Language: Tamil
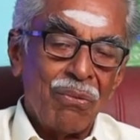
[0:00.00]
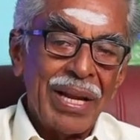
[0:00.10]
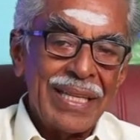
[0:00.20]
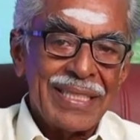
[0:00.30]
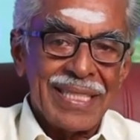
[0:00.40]

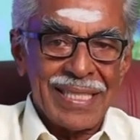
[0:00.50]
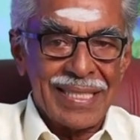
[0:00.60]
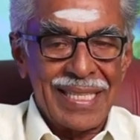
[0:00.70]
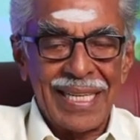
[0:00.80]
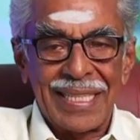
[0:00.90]
ஒயிட்
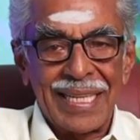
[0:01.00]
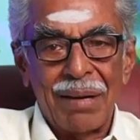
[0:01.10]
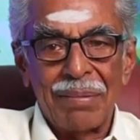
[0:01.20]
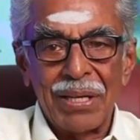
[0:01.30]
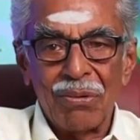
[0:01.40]
செஸ்நெட்
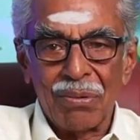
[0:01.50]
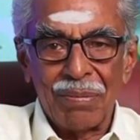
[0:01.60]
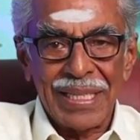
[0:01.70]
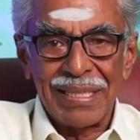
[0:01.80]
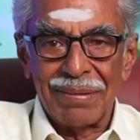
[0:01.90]
அப்படின்னு ஒரு
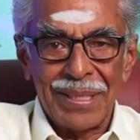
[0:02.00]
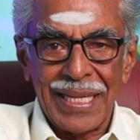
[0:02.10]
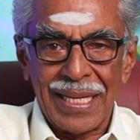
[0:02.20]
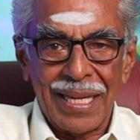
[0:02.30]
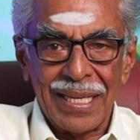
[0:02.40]
மருந்து
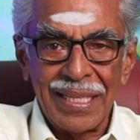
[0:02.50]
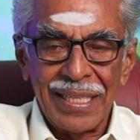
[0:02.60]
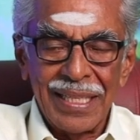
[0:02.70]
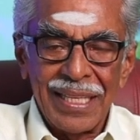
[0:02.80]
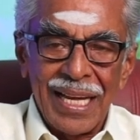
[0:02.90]
பண்ணியிருக்காரு
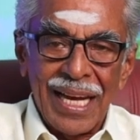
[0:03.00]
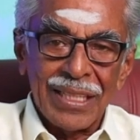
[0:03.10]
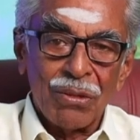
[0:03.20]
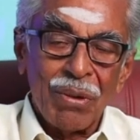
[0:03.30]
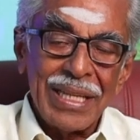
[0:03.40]

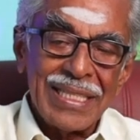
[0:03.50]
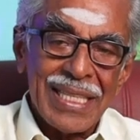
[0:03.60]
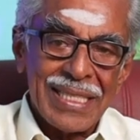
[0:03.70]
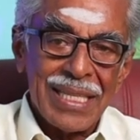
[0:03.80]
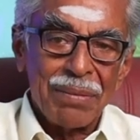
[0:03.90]
அந்த ஒயிட்
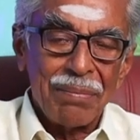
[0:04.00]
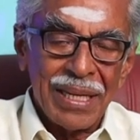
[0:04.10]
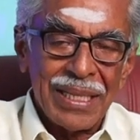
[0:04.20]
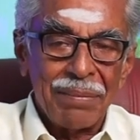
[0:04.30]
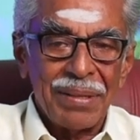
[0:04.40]
சேஸ்டன்ட்
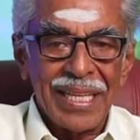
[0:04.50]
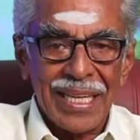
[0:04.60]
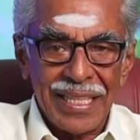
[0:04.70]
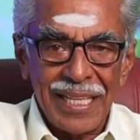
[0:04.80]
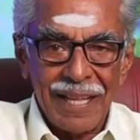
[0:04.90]
மருந்து
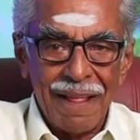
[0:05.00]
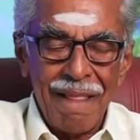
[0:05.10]
அப்படிங்கிறது